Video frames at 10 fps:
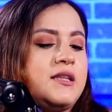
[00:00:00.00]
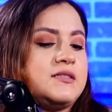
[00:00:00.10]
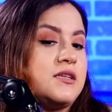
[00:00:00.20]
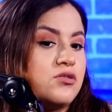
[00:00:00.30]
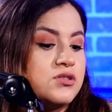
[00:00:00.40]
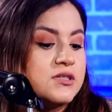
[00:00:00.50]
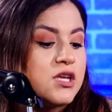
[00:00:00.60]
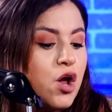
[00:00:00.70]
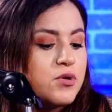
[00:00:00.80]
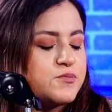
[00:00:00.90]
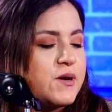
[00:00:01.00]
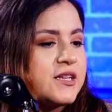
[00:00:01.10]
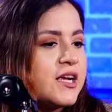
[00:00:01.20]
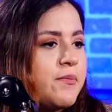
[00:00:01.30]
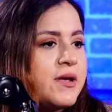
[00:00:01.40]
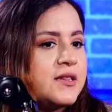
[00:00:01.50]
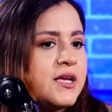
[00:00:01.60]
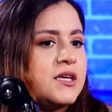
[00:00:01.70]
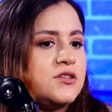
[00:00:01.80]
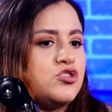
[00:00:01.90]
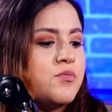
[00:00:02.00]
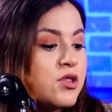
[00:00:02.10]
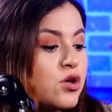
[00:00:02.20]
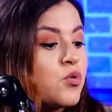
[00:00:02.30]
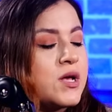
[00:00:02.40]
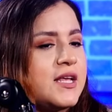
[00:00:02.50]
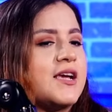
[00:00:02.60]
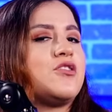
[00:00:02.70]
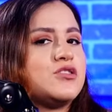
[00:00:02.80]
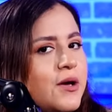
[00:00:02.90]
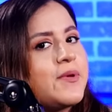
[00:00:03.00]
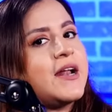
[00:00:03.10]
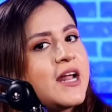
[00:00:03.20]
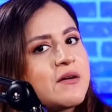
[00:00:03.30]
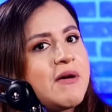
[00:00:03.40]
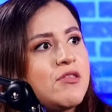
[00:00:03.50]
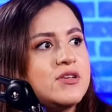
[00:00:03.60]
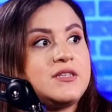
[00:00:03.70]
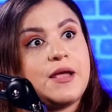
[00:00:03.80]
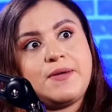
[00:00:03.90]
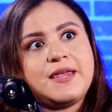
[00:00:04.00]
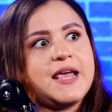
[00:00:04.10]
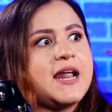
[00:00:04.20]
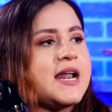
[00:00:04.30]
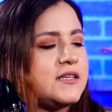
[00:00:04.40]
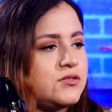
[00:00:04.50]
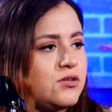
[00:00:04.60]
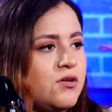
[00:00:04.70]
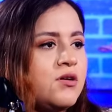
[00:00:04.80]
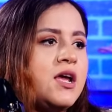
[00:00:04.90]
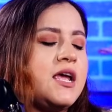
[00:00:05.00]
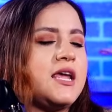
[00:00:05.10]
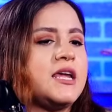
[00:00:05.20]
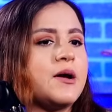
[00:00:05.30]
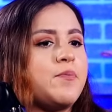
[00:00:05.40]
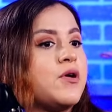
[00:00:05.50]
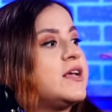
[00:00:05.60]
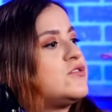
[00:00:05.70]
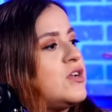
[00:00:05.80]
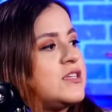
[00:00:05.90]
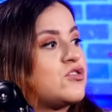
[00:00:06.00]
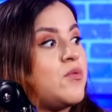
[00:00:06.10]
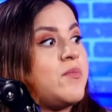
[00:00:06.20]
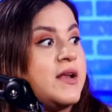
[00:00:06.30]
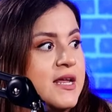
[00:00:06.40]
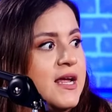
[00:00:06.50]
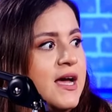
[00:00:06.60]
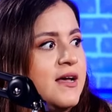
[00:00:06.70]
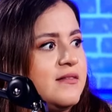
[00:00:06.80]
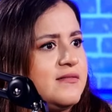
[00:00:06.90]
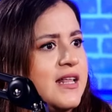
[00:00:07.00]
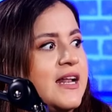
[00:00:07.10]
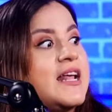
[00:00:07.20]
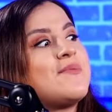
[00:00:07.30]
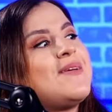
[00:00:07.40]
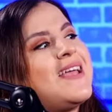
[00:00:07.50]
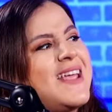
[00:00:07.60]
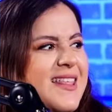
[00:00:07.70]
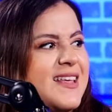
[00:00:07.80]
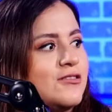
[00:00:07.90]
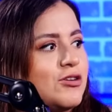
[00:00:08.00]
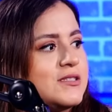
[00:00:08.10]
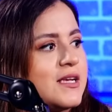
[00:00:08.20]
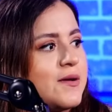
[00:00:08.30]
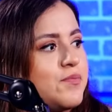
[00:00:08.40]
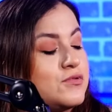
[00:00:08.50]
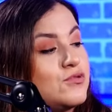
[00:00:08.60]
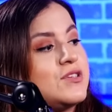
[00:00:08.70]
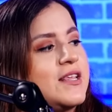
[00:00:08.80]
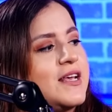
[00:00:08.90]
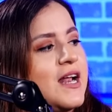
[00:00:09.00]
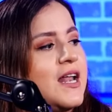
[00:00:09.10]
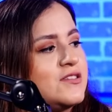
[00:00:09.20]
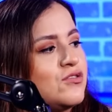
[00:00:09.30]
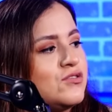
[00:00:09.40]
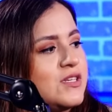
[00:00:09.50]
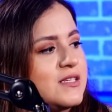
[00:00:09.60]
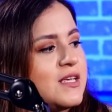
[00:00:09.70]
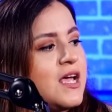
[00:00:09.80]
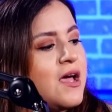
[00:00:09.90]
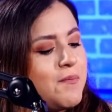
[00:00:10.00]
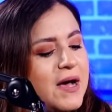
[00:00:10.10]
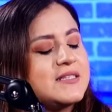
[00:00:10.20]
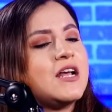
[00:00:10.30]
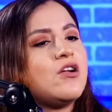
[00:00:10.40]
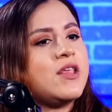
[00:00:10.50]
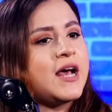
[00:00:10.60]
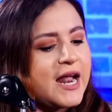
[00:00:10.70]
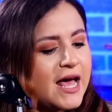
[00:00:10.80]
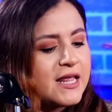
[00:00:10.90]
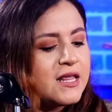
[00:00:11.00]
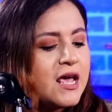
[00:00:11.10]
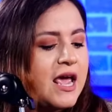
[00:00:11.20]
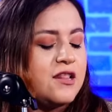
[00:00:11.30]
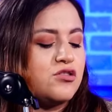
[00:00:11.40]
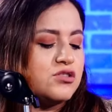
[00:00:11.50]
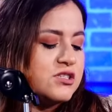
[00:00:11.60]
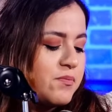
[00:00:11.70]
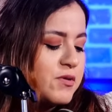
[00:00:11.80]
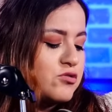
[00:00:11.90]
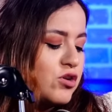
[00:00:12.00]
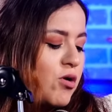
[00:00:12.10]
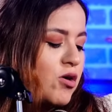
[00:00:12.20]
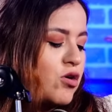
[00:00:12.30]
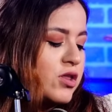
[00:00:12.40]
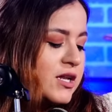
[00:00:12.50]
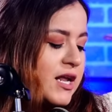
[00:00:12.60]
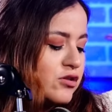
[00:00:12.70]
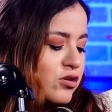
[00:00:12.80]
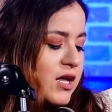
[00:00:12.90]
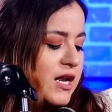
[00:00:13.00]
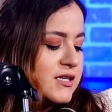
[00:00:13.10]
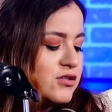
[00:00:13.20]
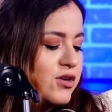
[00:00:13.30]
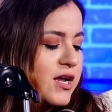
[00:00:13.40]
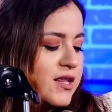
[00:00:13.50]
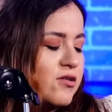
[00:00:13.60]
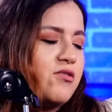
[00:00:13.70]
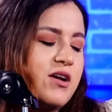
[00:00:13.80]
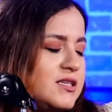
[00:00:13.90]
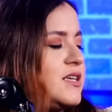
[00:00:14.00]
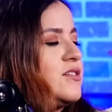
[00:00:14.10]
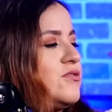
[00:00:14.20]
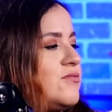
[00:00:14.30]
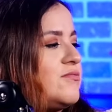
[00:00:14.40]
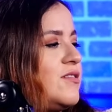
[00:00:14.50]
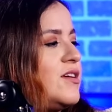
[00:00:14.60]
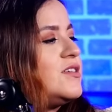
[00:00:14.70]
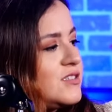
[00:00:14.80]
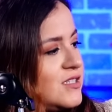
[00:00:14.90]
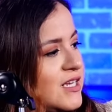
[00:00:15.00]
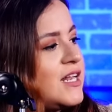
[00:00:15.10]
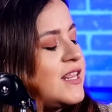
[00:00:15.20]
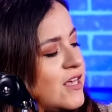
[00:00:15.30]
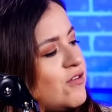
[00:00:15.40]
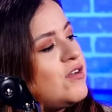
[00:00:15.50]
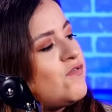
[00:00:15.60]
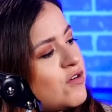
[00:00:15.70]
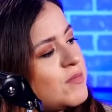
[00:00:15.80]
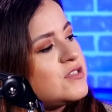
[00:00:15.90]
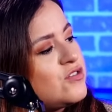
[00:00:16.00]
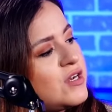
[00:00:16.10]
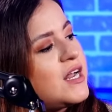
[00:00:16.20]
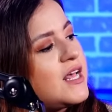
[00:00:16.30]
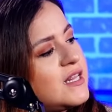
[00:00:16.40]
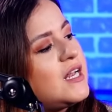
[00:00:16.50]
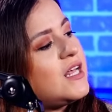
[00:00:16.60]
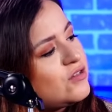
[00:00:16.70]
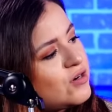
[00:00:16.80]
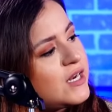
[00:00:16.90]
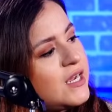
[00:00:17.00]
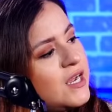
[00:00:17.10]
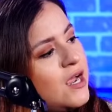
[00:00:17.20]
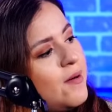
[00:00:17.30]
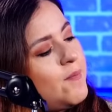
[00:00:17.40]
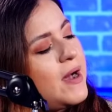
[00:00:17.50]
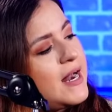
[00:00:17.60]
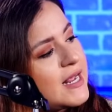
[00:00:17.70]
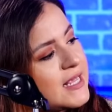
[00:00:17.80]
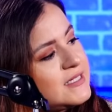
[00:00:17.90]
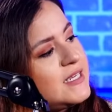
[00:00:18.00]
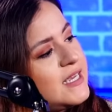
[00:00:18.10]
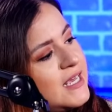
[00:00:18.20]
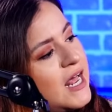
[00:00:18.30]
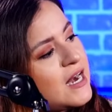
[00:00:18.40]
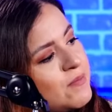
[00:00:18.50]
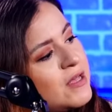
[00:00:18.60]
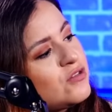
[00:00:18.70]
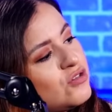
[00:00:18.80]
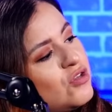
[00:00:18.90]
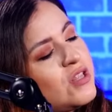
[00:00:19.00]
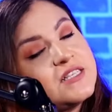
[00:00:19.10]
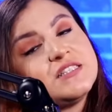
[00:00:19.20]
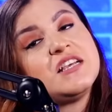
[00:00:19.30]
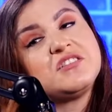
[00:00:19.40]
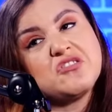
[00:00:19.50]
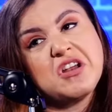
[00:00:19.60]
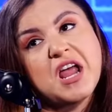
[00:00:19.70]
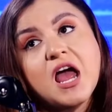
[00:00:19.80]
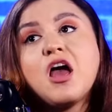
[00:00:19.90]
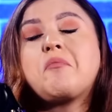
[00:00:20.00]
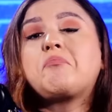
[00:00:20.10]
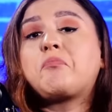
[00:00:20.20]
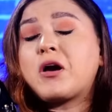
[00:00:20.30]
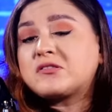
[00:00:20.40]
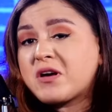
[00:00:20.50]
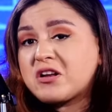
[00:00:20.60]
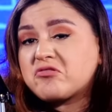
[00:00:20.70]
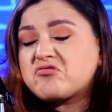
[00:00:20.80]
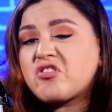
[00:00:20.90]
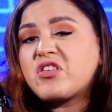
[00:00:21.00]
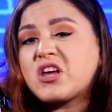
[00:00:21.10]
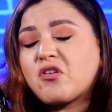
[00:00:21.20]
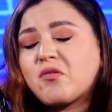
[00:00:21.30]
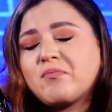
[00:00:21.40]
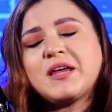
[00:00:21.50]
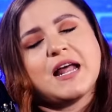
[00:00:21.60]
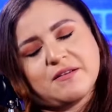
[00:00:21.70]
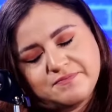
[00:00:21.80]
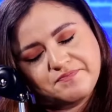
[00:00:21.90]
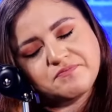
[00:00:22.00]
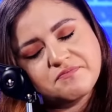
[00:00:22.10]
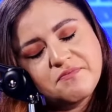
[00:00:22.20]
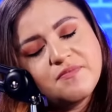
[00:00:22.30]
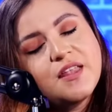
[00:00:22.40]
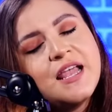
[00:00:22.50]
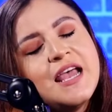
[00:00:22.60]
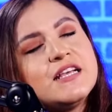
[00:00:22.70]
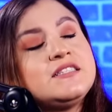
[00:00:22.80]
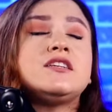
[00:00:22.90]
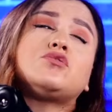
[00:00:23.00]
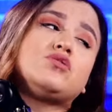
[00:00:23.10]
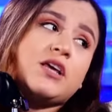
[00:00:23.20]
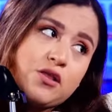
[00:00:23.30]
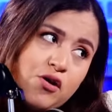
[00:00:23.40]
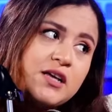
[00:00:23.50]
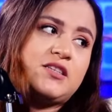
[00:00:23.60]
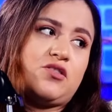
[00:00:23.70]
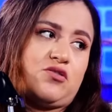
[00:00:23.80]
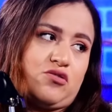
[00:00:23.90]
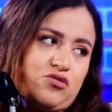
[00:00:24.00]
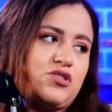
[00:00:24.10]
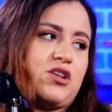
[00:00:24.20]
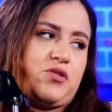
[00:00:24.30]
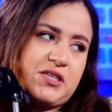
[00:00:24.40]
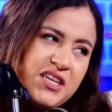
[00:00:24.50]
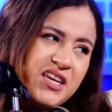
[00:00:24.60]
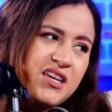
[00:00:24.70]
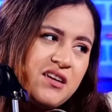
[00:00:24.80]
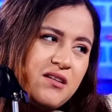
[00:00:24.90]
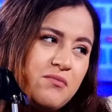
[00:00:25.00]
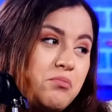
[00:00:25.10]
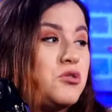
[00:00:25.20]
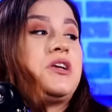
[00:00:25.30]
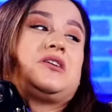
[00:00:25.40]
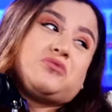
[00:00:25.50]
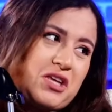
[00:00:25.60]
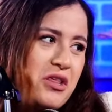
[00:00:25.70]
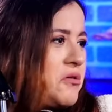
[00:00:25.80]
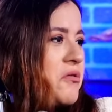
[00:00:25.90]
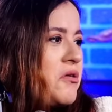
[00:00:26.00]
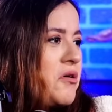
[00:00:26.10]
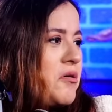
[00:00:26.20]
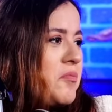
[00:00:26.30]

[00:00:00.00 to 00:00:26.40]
Eh, dice, entonces, pues prácticamente yo me doy cuenta que ellos habían armado este villanazo y que por eso les convenía tenerme ahí adentro hasta que sucedieran las cosas. Pasa lo de Arad, entonces empiezo yo a coordinar toda la historia y digo, es cierto, sí le dieron información a Arad de la Torre para que siguiera armando toda esta historia. Pues bueno, yo digo, mira, si sucedió así o no sucedió así, pues ya sucedió.